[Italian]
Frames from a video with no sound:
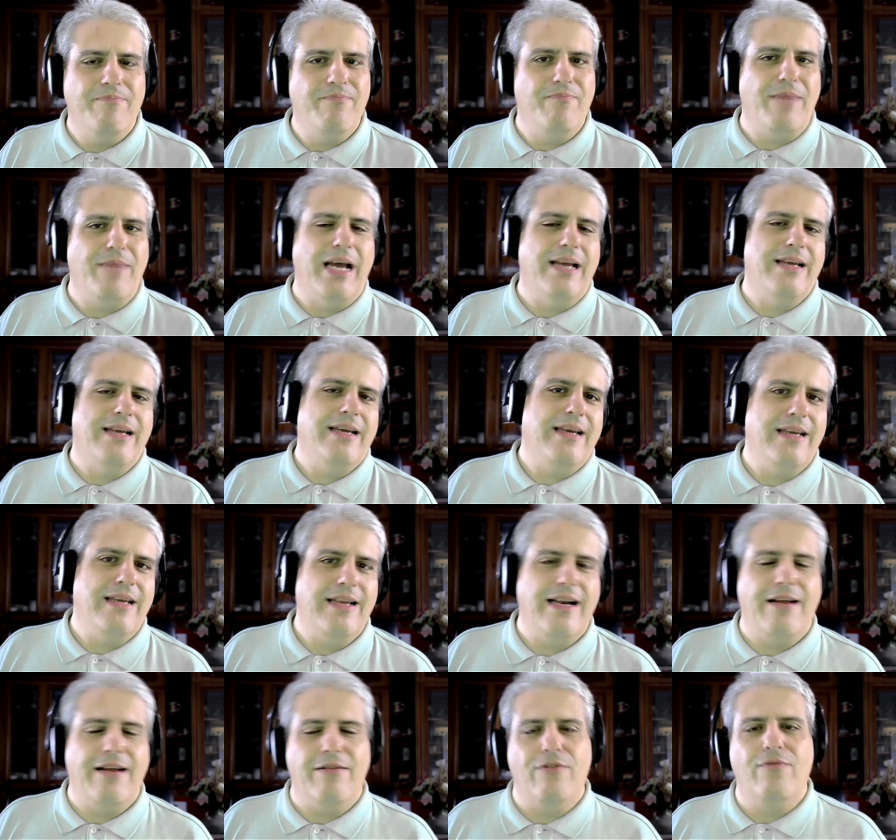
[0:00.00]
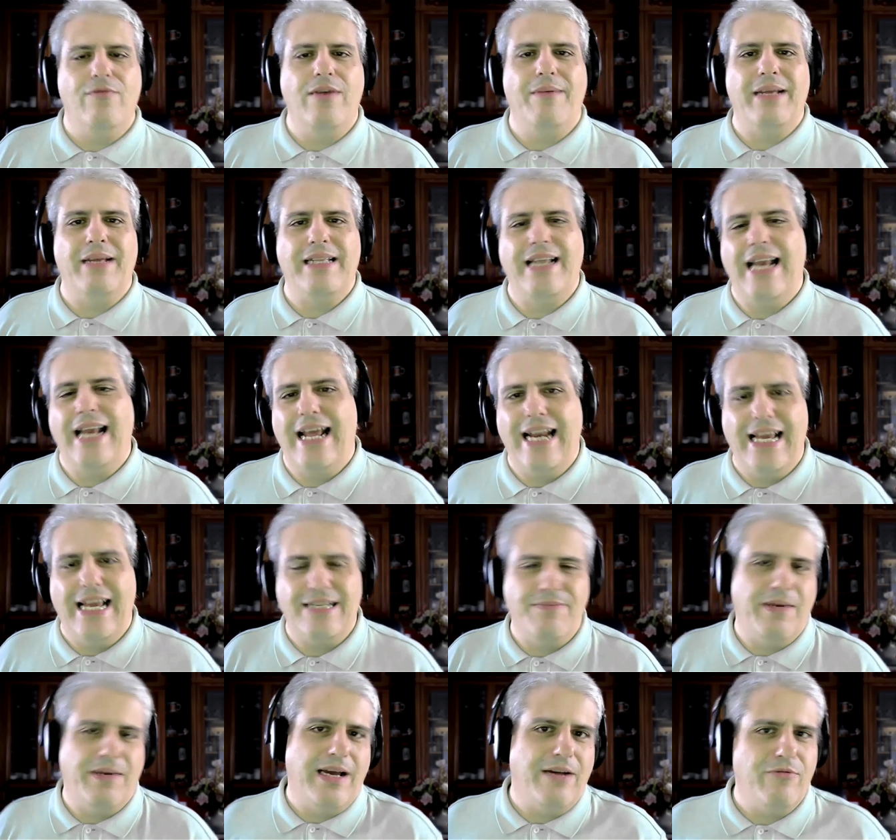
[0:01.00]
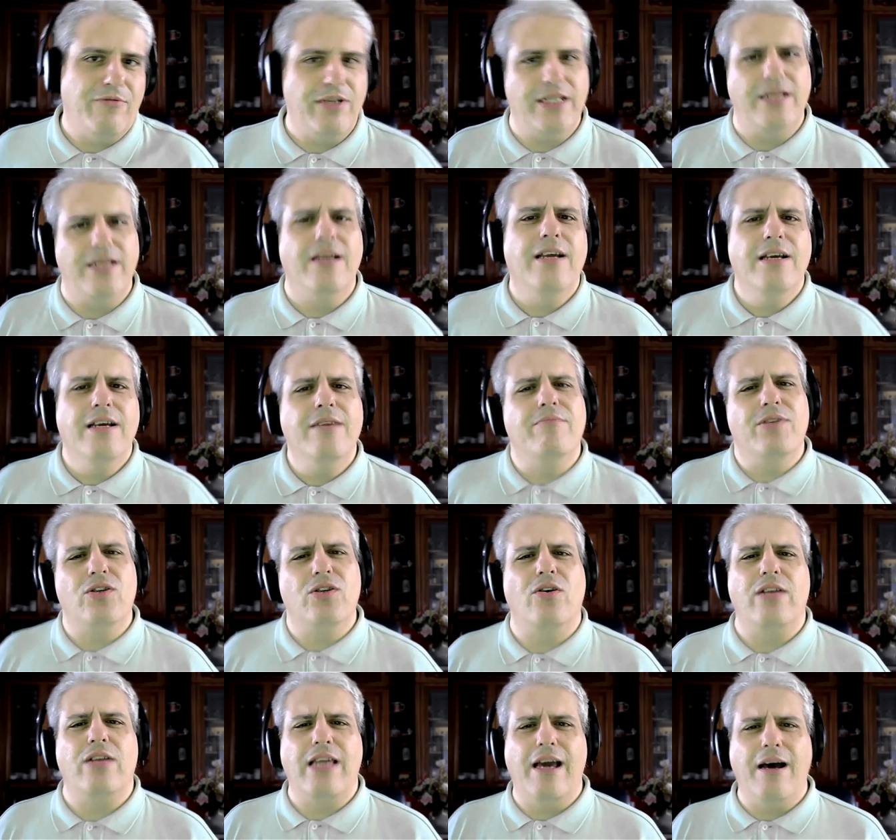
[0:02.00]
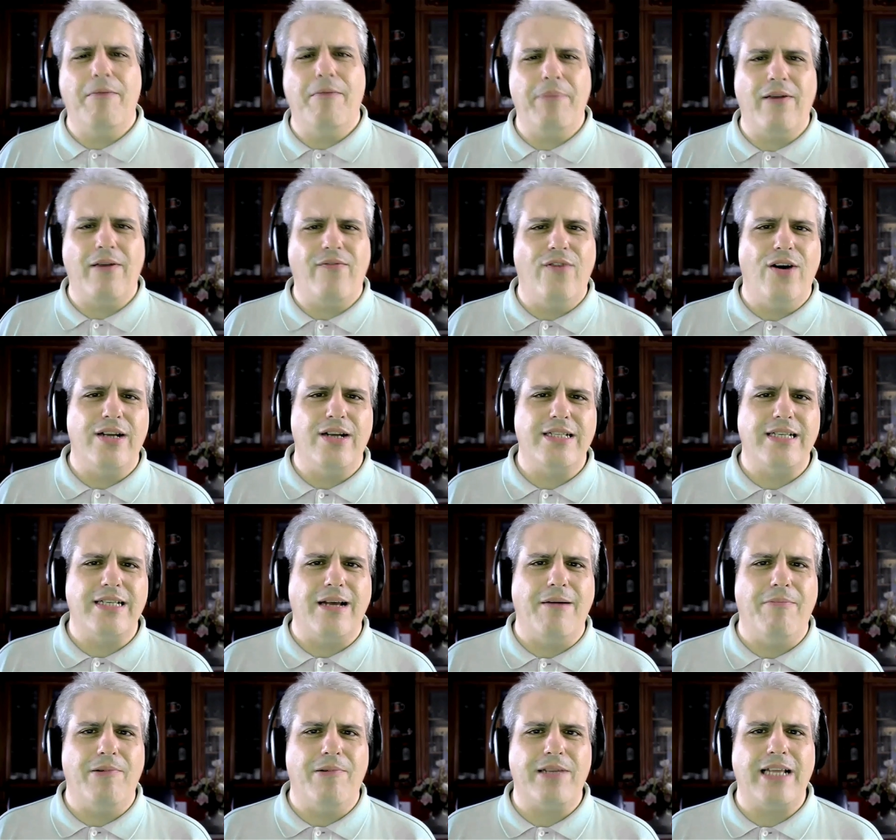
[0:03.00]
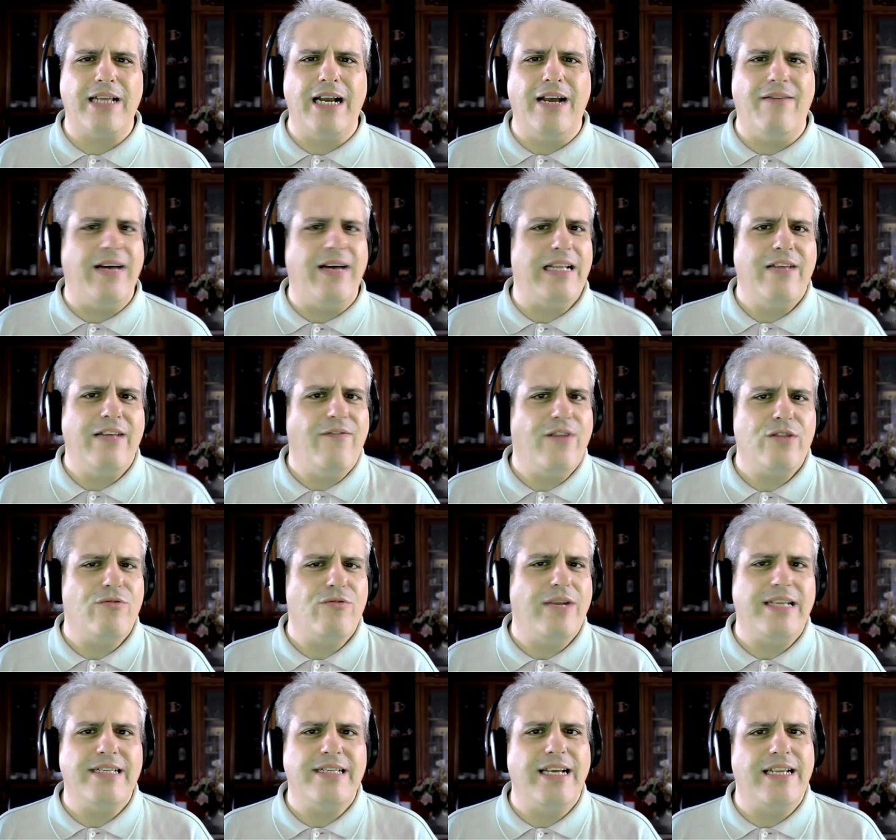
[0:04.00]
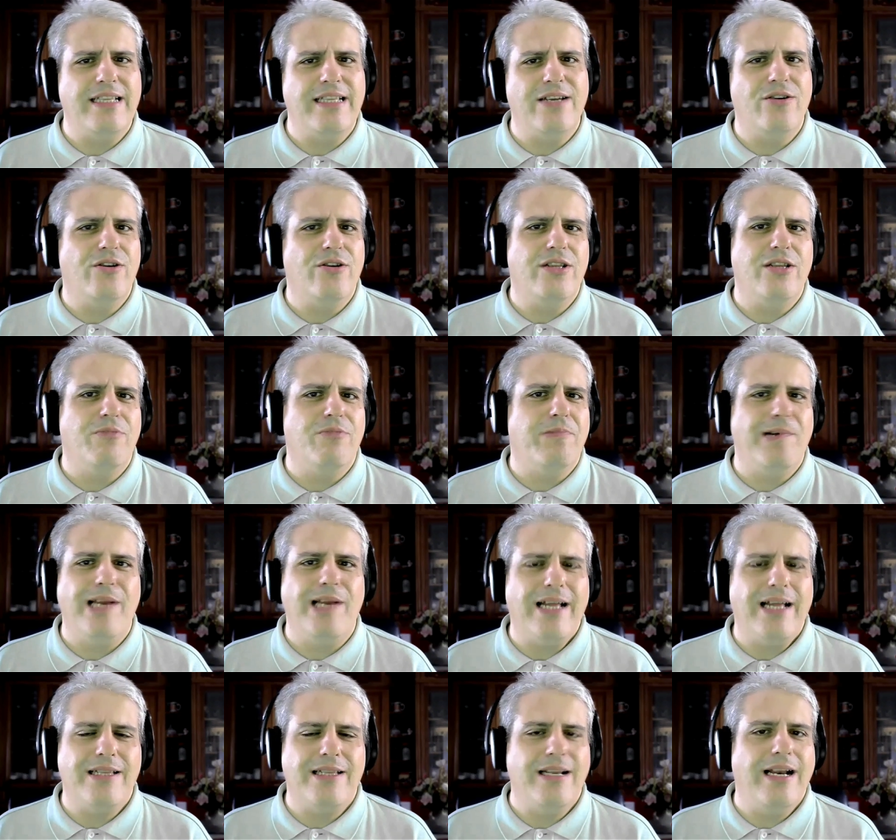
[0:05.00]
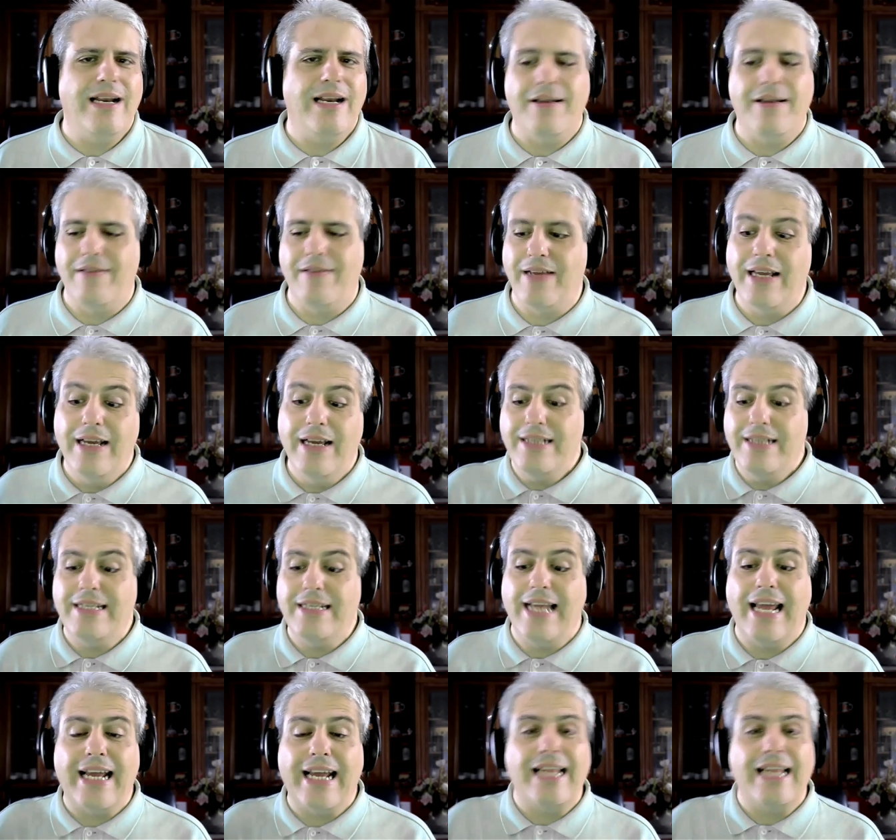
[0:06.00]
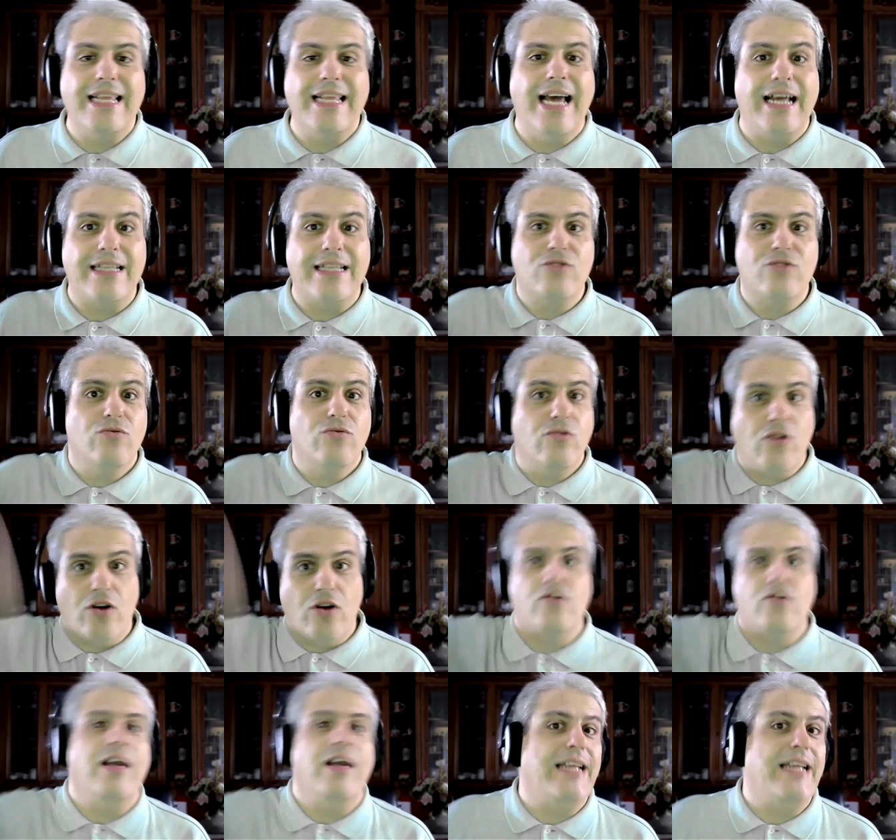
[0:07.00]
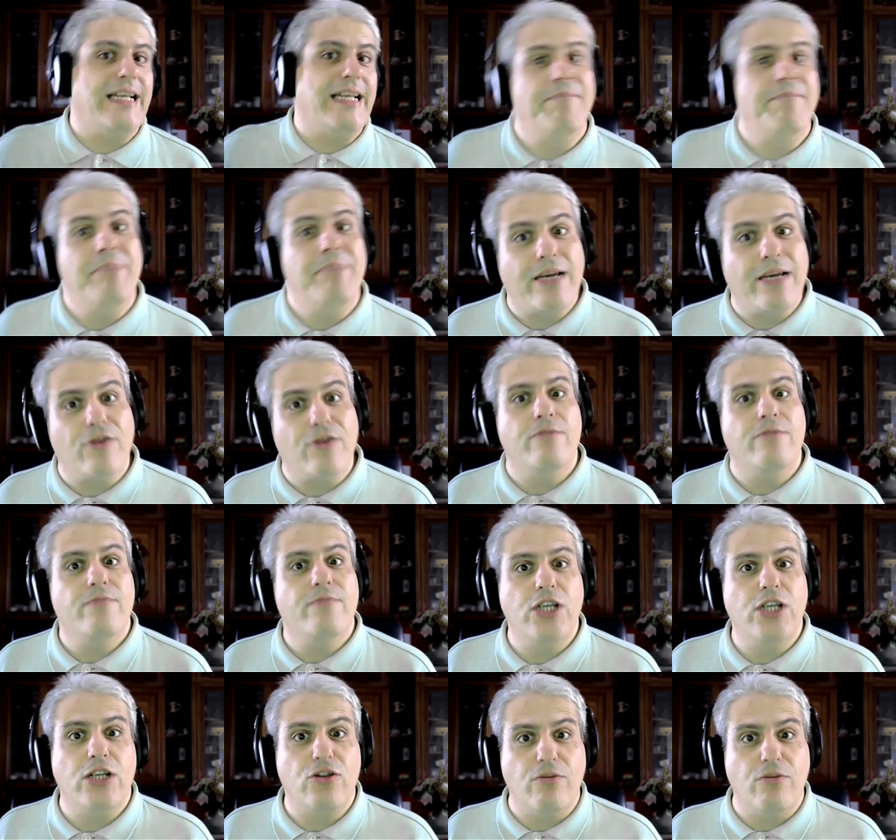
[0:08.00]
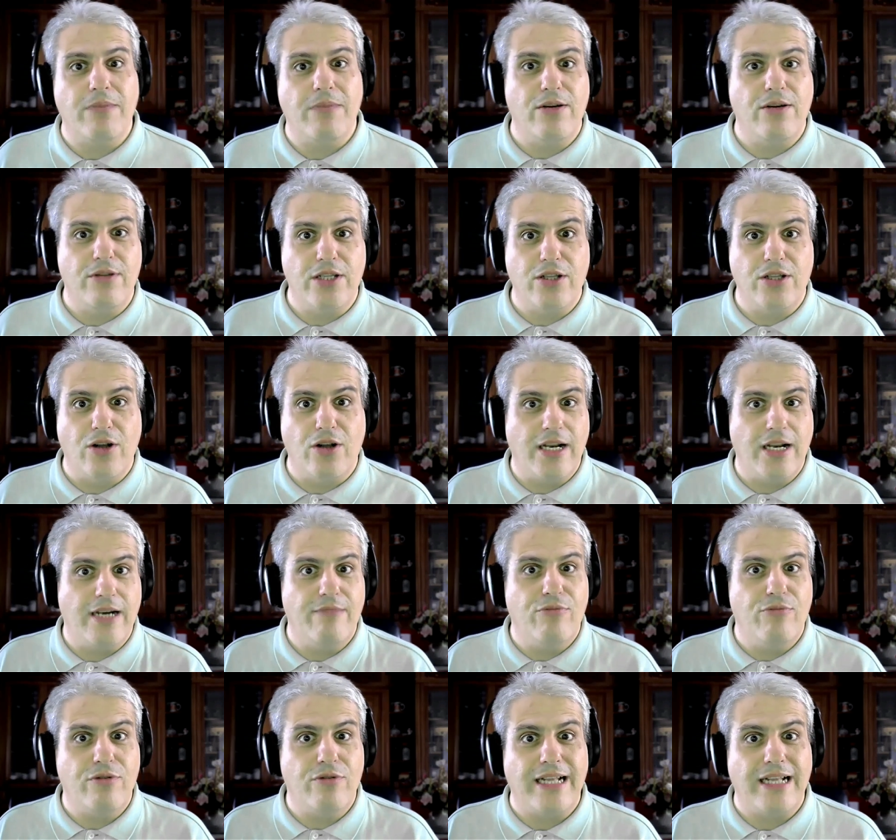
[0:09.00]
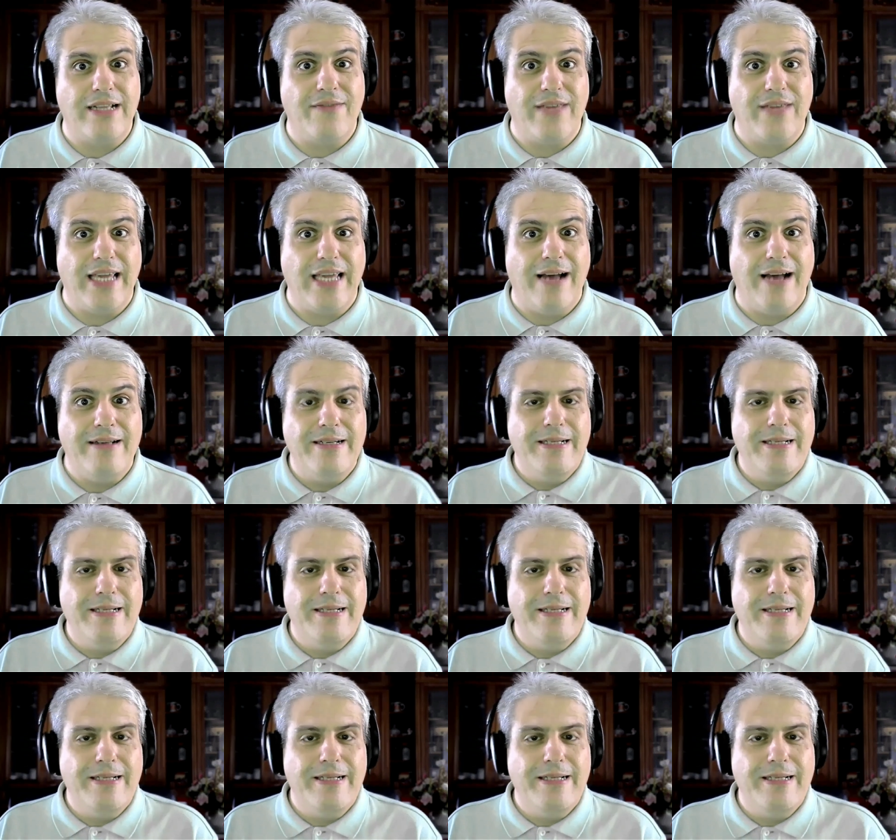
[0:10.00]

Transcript: ma era, ovviamente lei è lesbica, quindi bisogna per forza portarla avanti, ha fatto una serie di errori dopo le altre, la nave si è incagliata su un coso e è andata a picco, 100 milioni di dollari buttati via,